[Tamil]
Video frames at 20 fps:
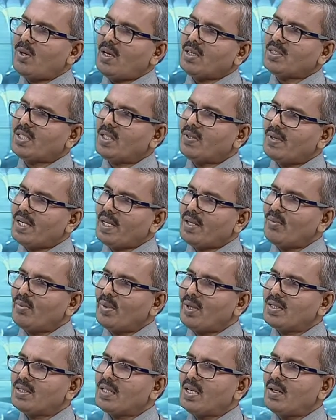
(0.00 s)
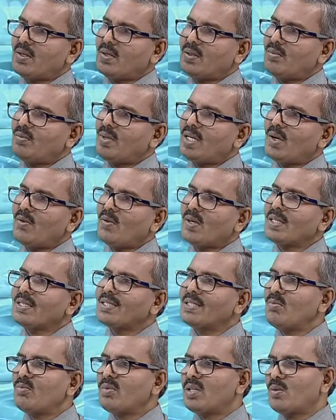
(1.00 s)
ப்ராஸ்டேட் வரைக்கும் பெருசாக இருக்கும் பட்
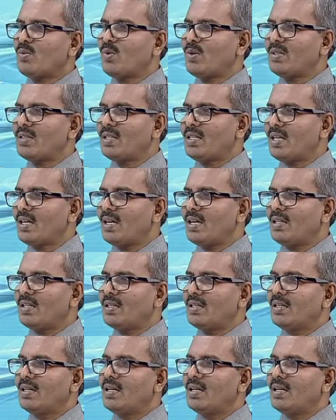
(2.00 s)
அவங்களுக்கு சிம்டம் ஒன்றும் இருக்காது